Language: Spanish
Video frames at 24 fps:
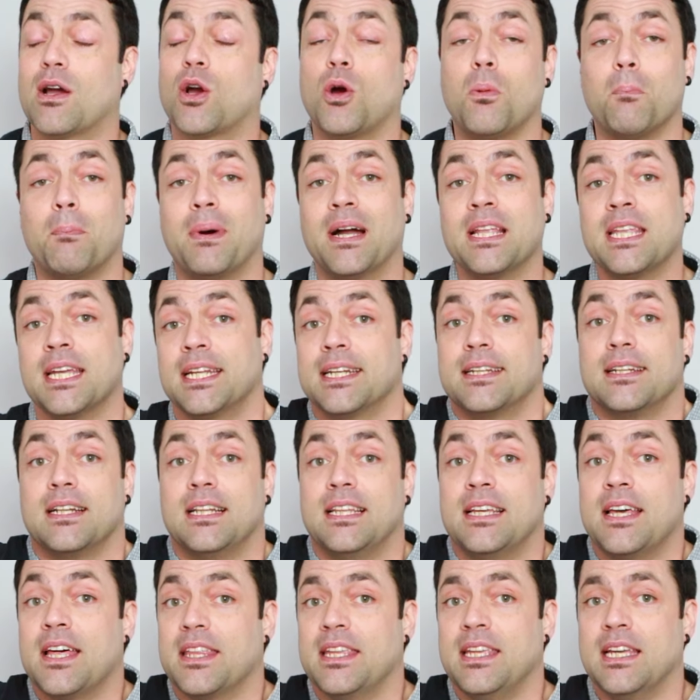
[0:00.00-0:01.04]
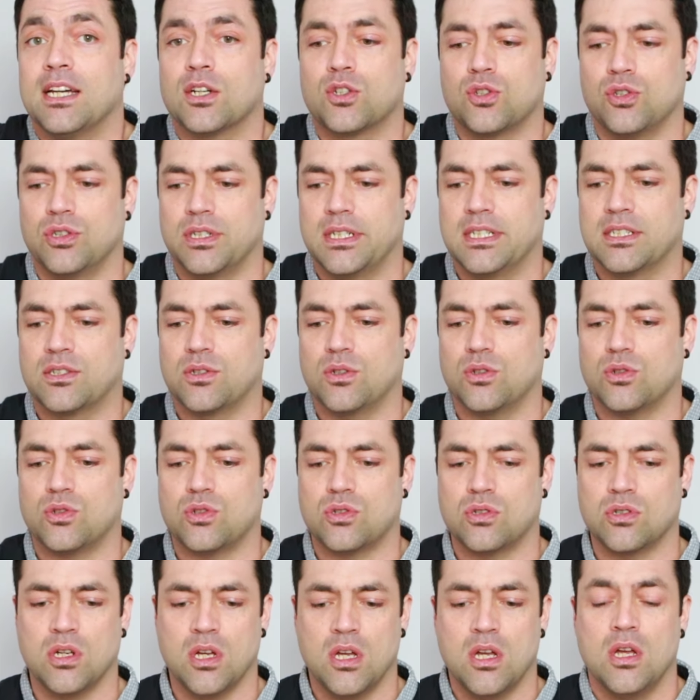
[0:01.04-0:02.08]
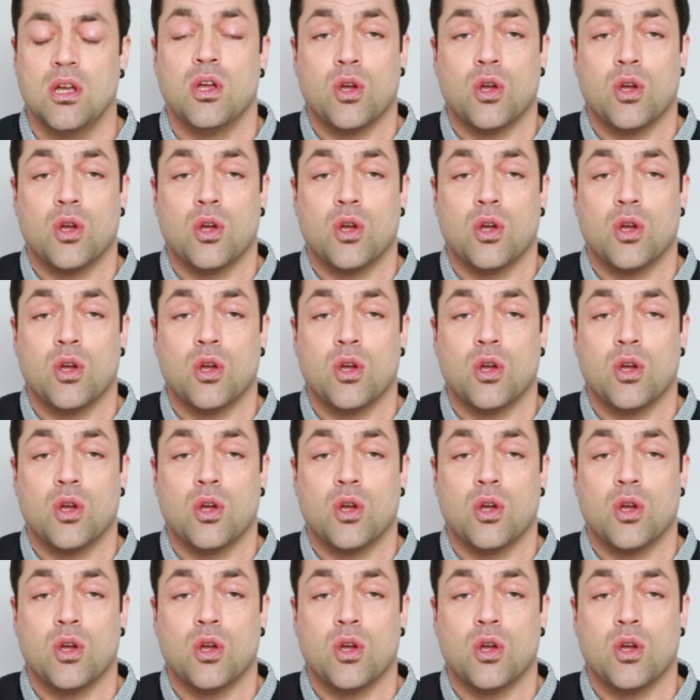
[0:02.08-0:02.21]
acompañan en el día a día con esos